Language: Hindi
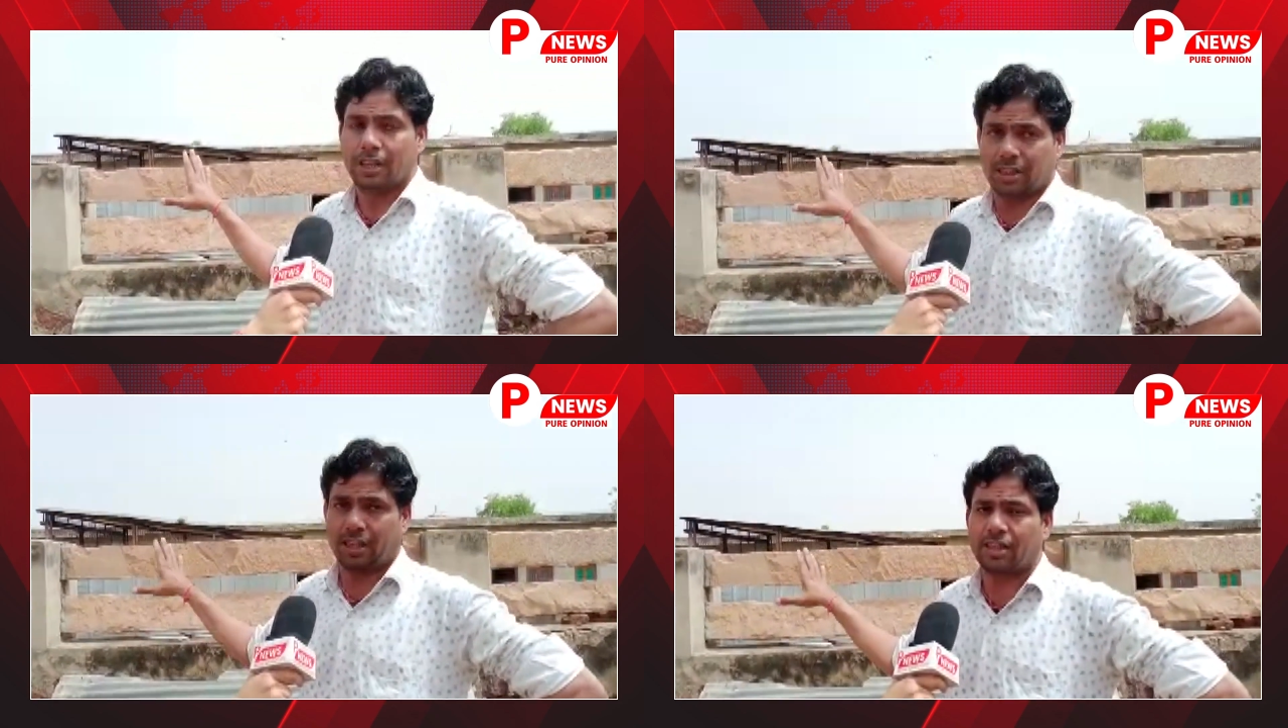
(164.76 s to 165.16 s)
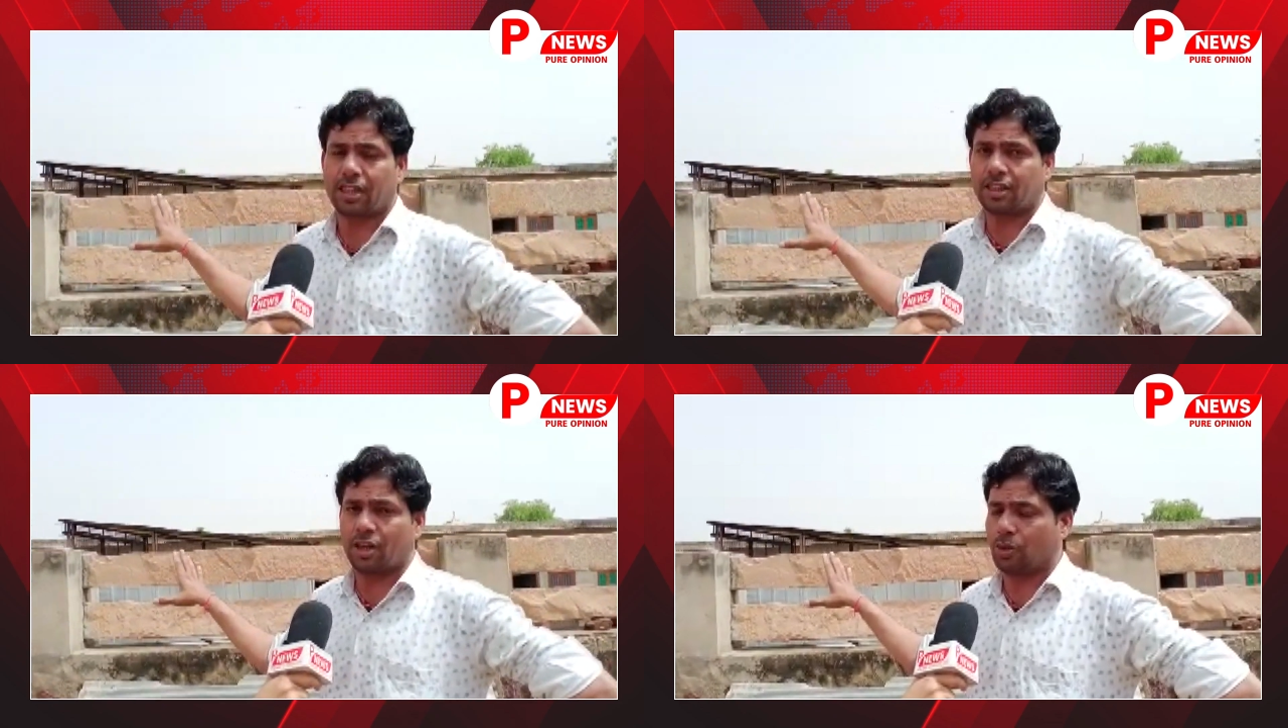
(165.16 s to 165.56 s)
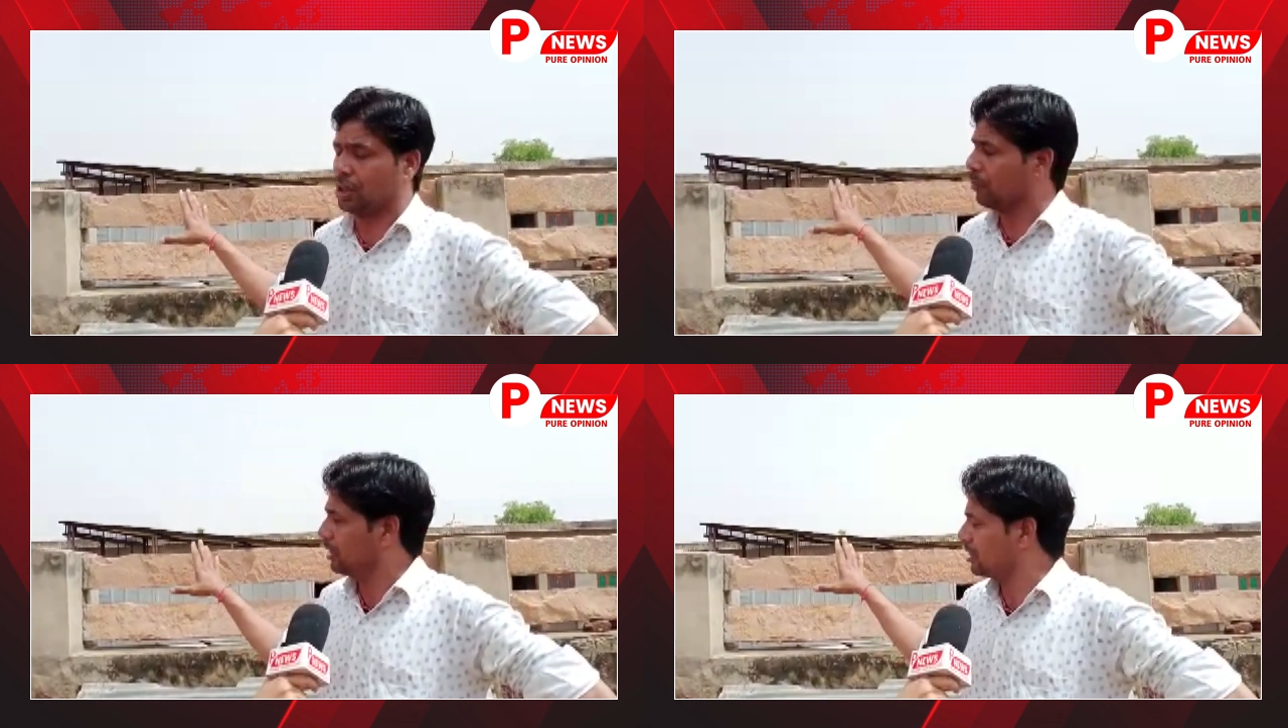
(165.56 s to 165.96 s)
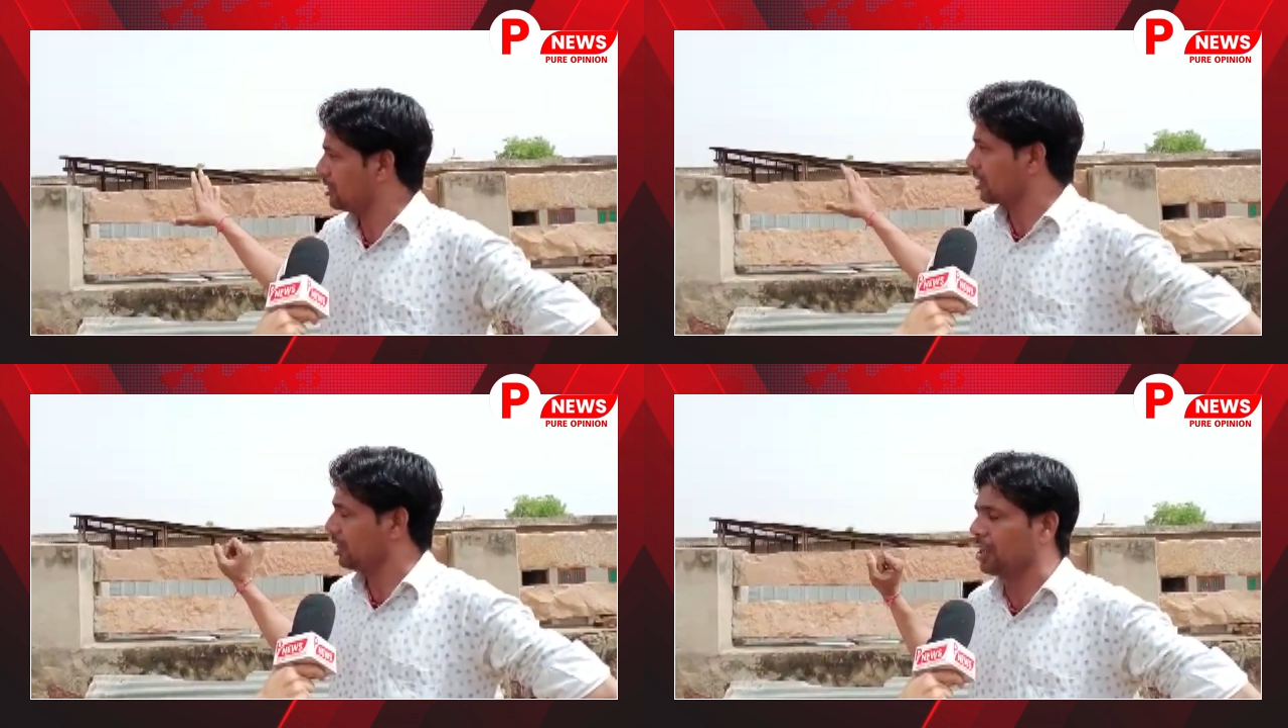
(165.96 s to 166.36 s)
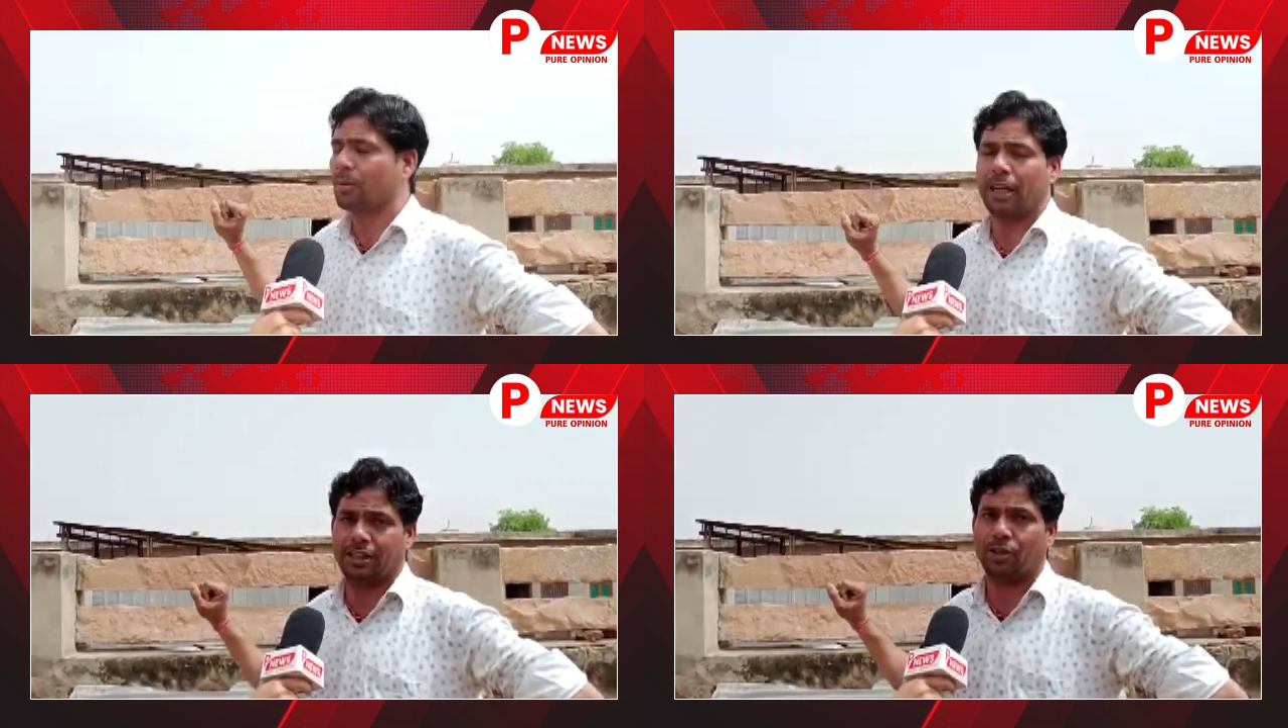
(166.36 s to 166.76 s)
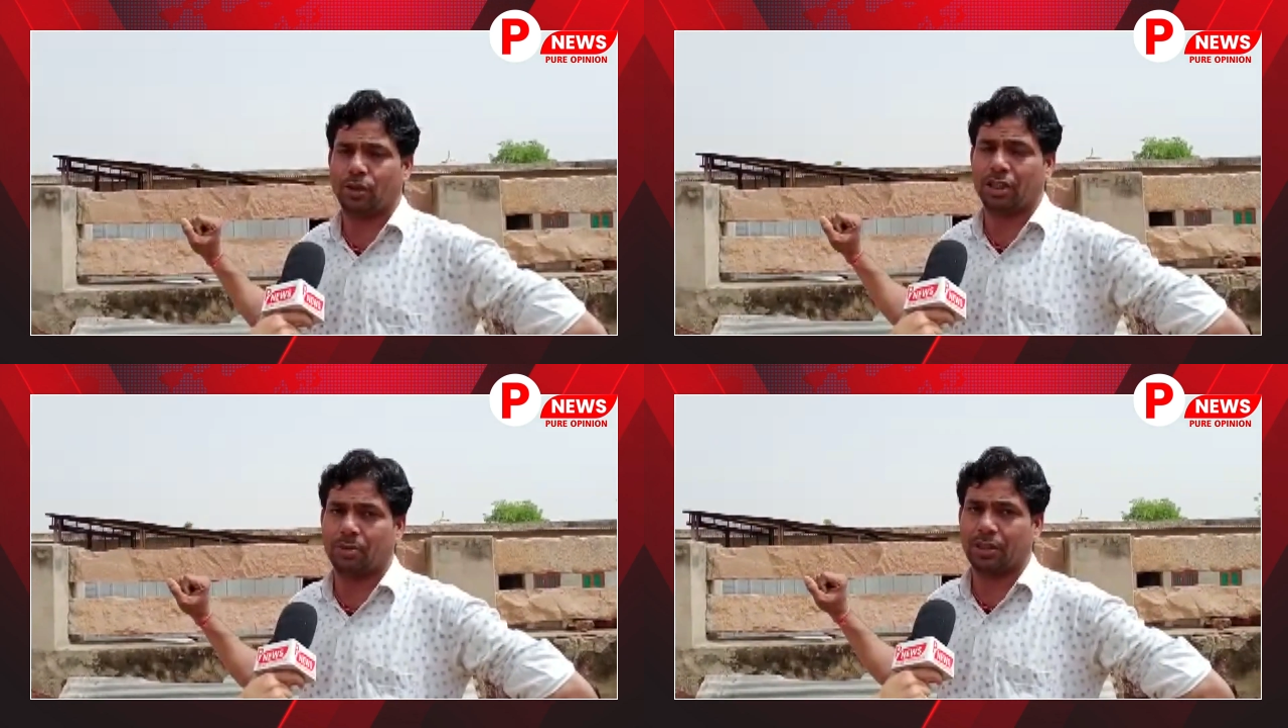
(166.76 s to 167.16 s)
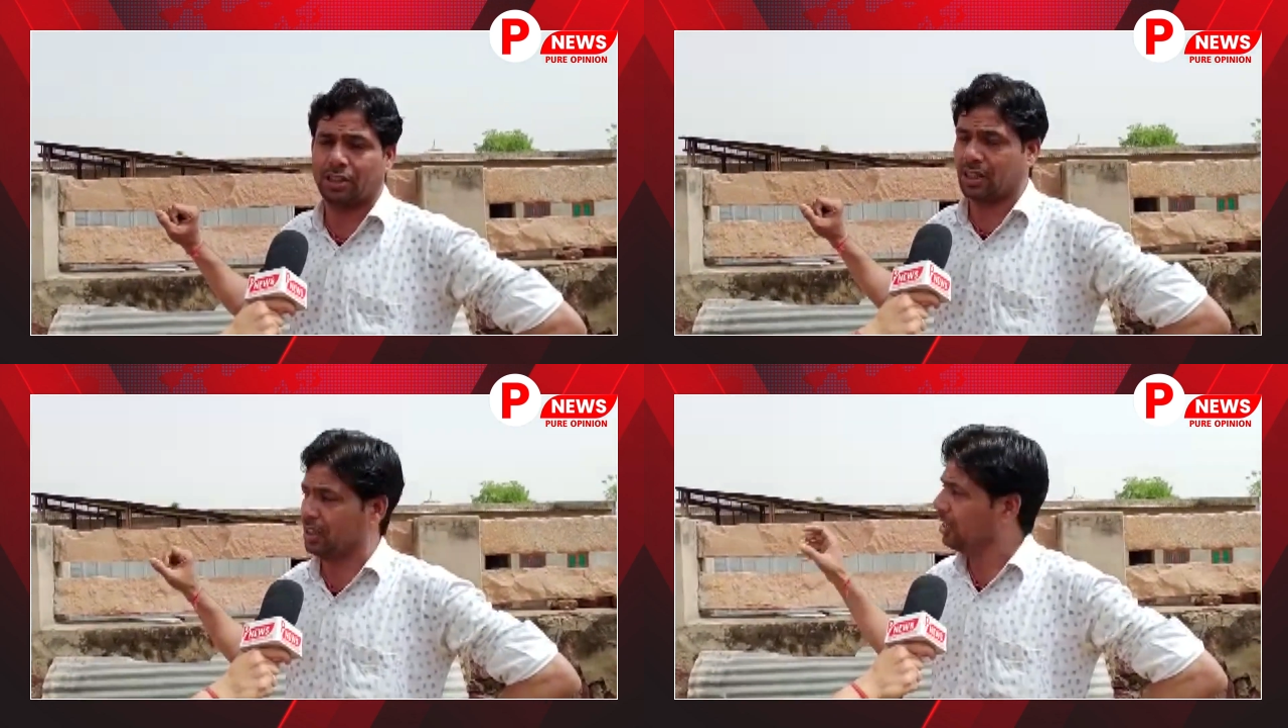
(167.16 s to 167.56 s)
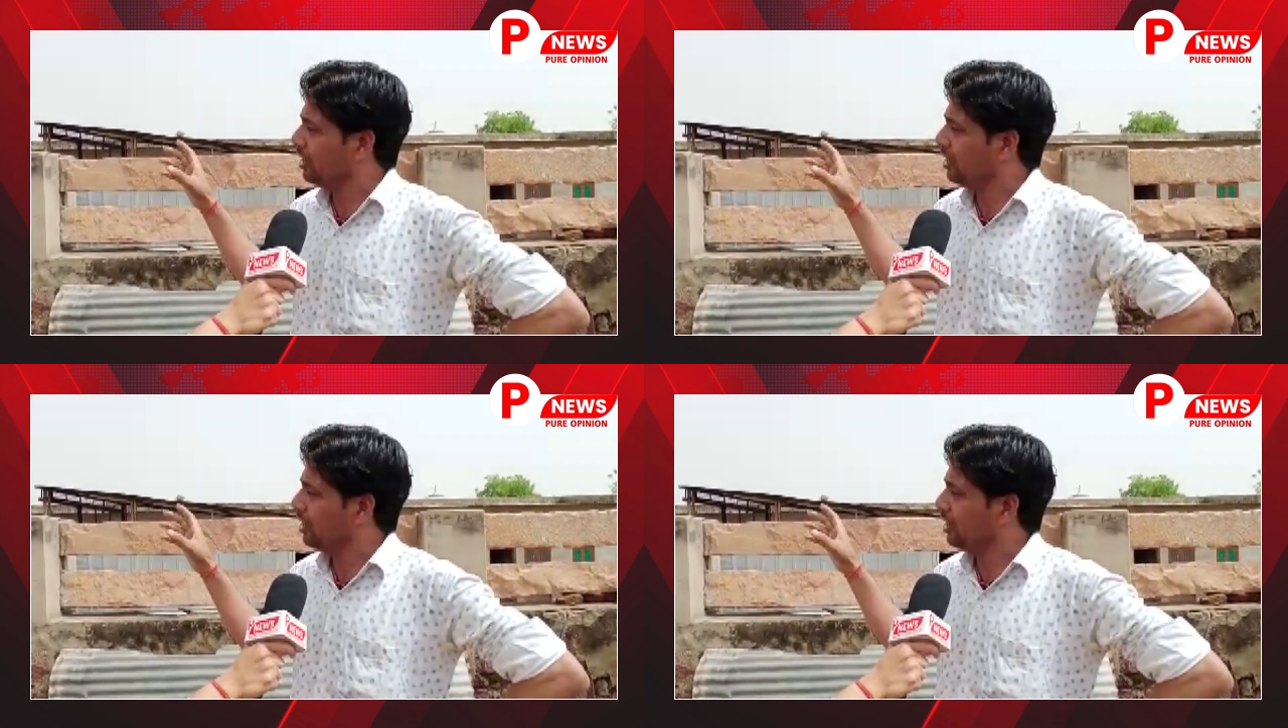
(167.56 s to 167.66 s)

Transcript: संरक्षक ना होने की वजह से इसका देखभाल नहीं होने की वजह से